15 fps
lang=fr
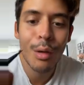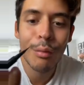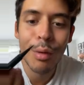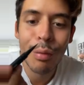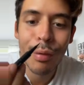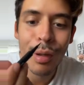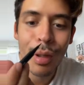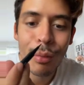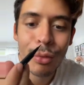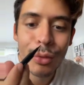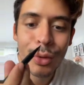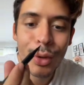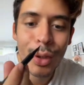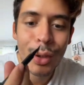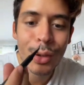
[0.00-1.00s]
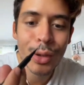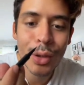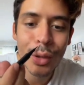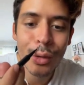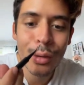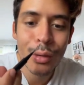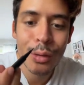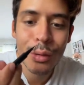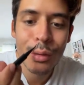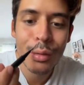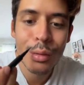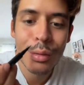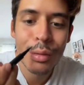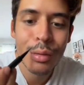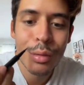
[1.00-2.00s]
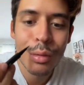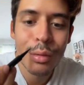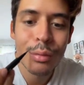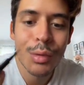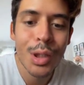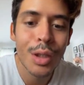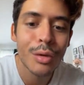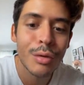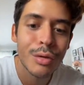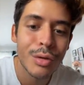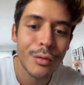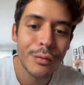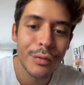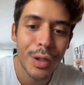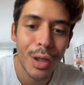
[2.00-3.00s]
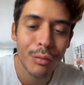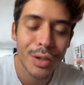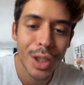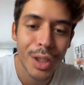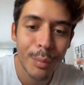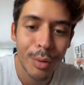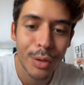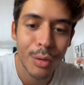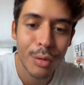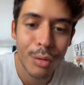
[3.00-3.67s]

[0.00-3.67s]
faire la moustache. Mais qu'est-ce que je fais là On dirait des poils de cul.